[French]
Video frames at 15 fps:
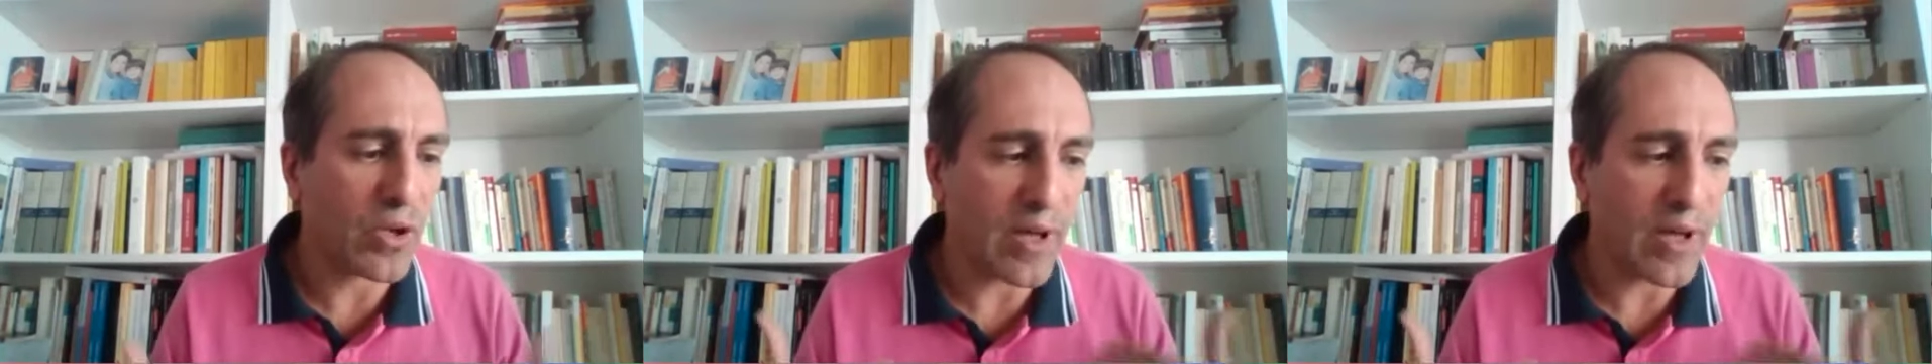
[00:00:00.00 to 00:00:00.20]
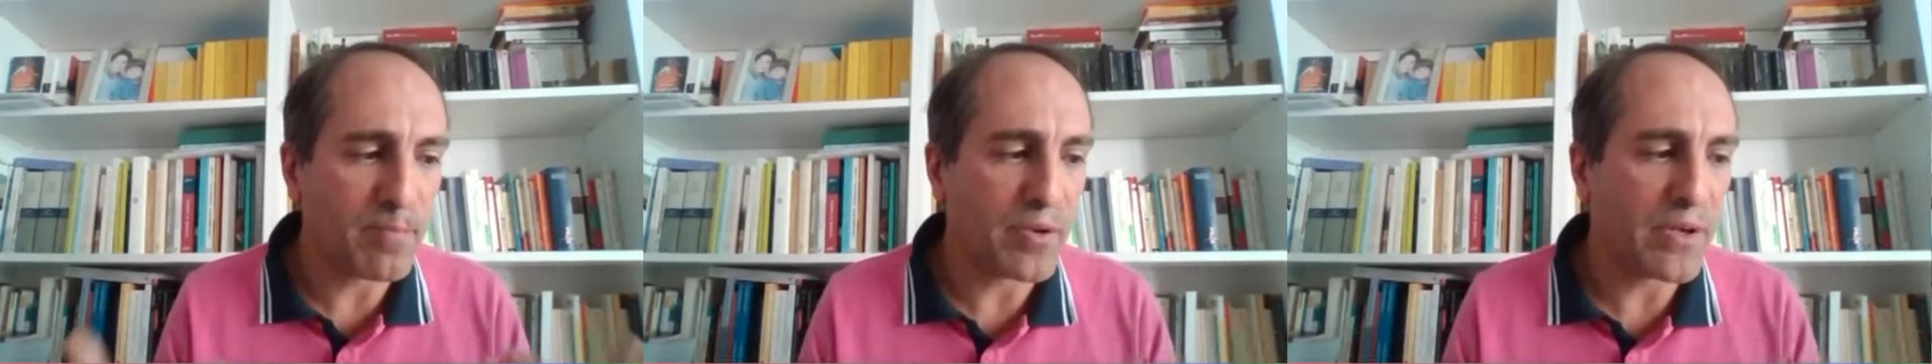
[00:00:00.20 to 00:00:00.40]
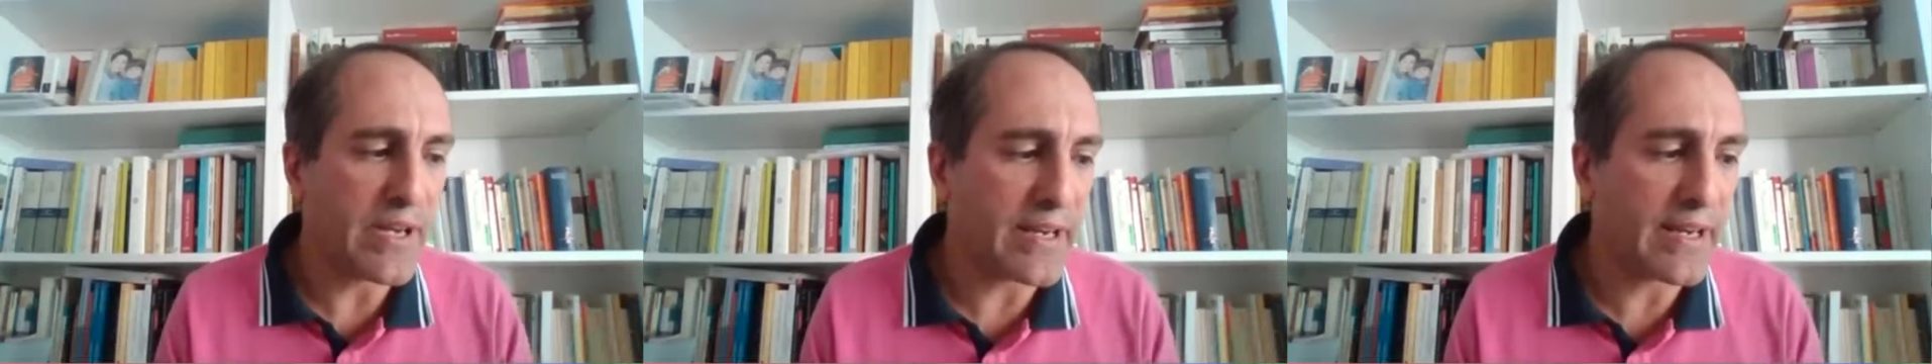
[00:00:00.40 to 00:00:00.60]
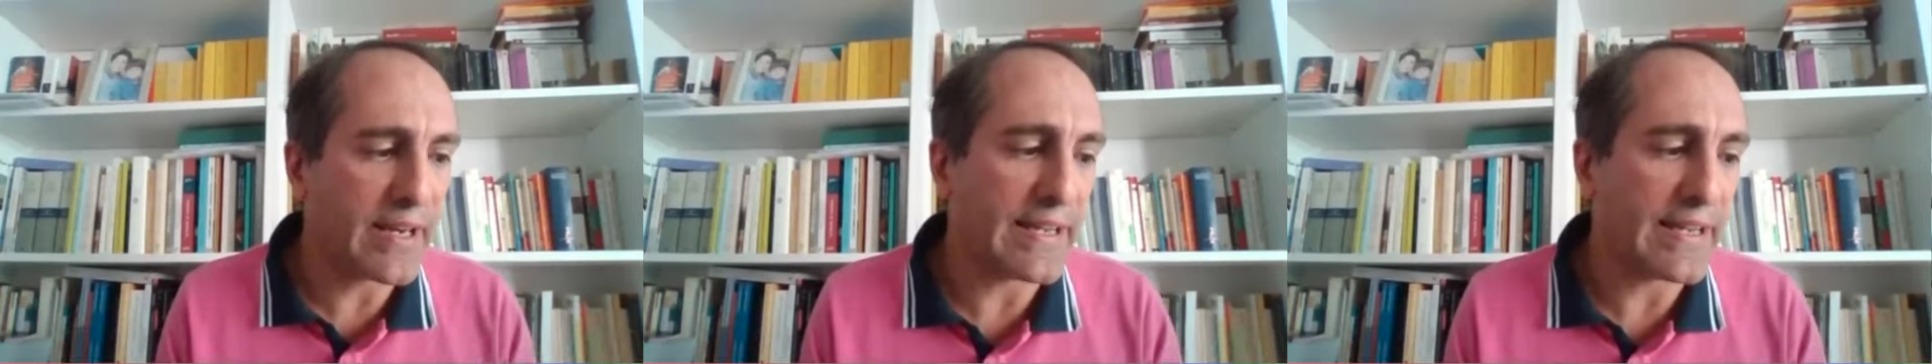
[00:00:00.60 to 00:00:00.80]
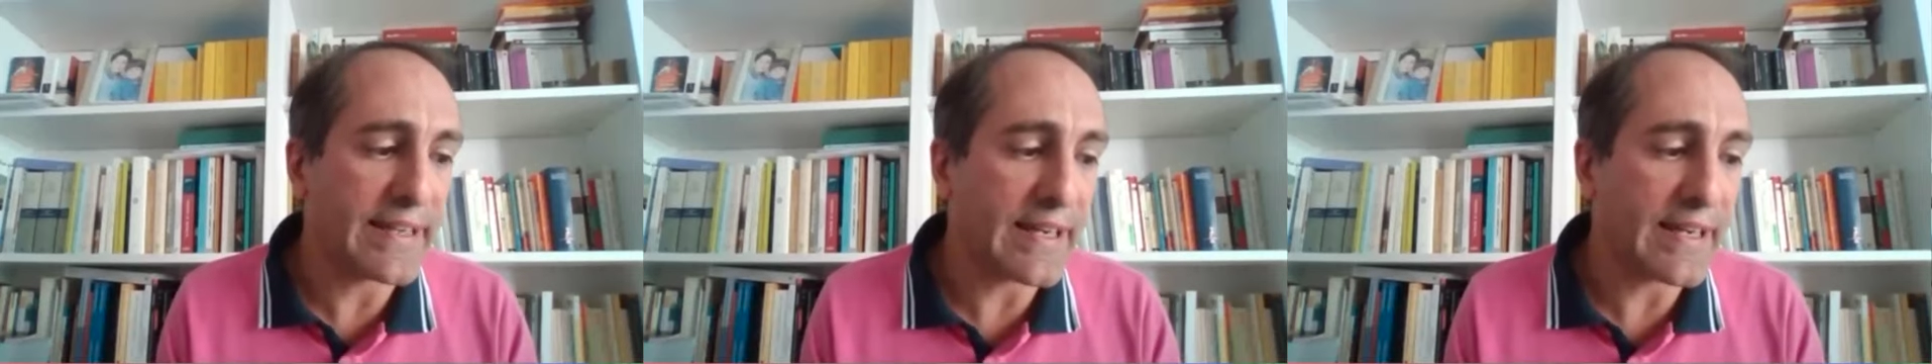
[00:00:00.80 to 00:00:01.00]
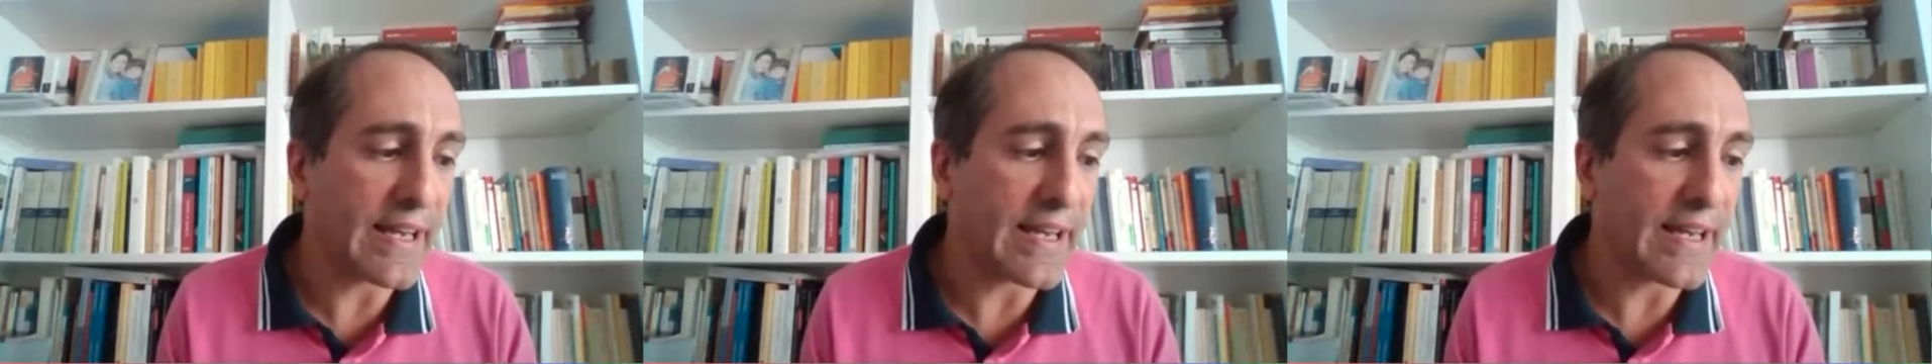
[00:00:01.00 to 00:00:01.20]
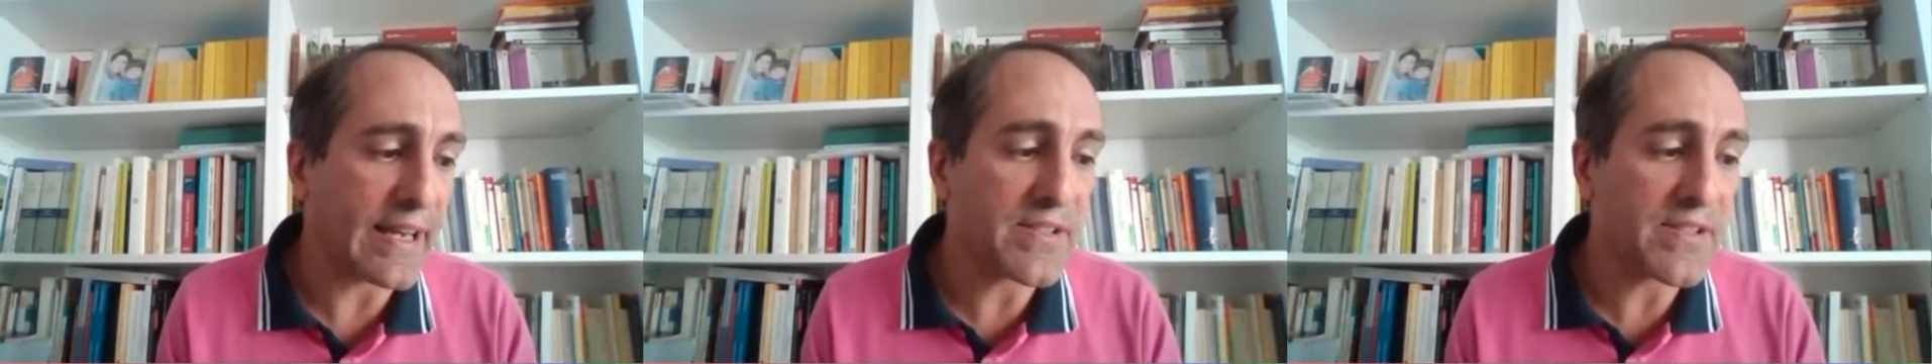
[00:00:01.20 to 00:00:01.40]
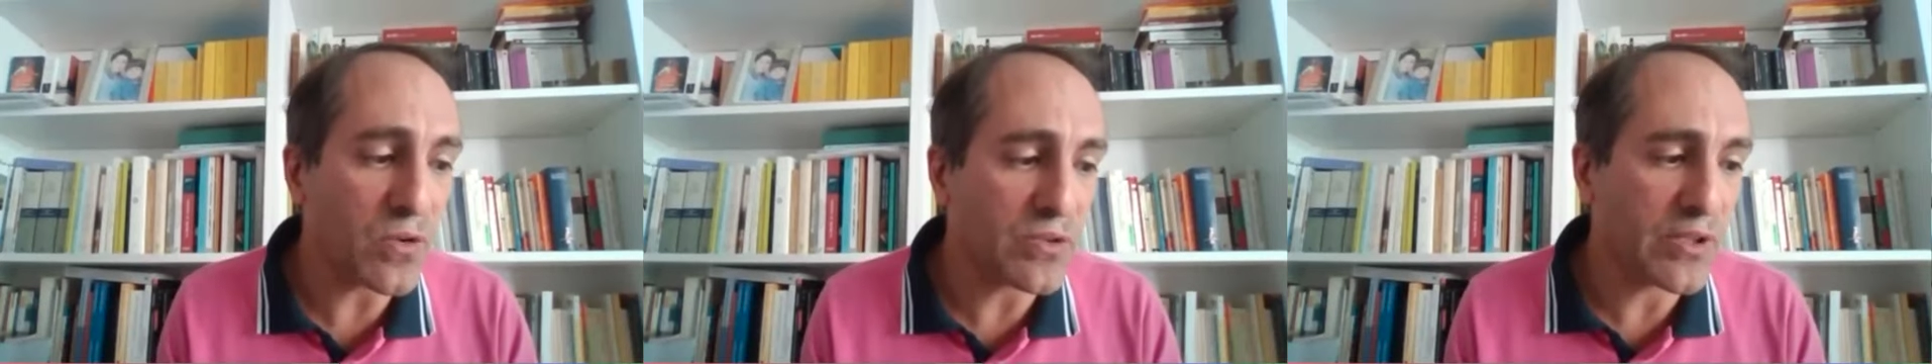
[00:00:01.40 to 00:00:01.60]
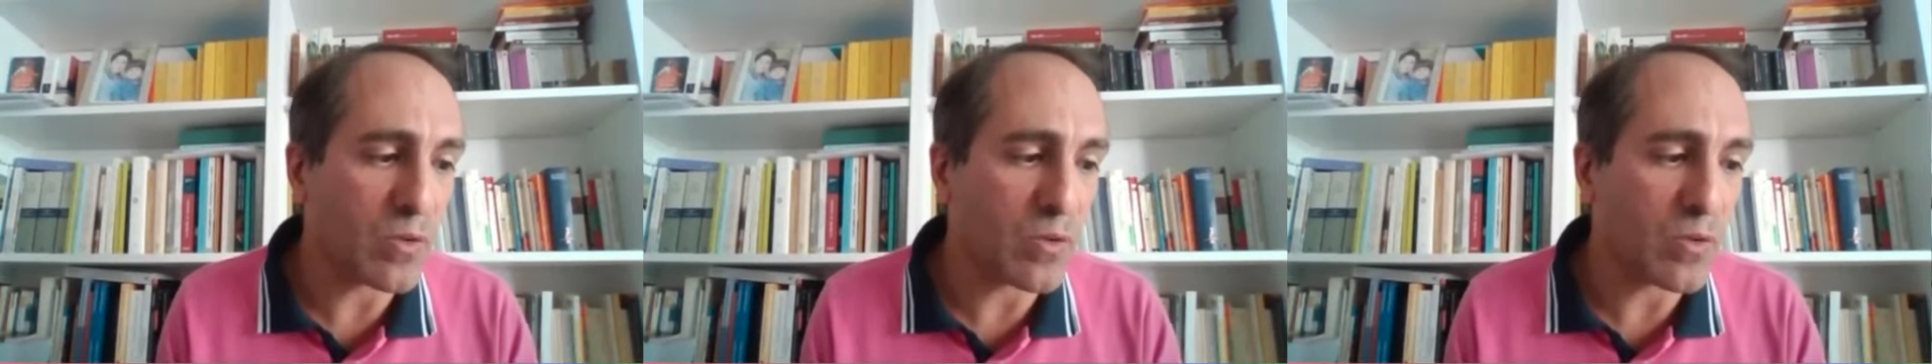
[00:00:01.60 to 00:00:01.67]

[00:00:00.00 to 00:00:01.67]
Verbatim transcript: rappeler que la Déclaration des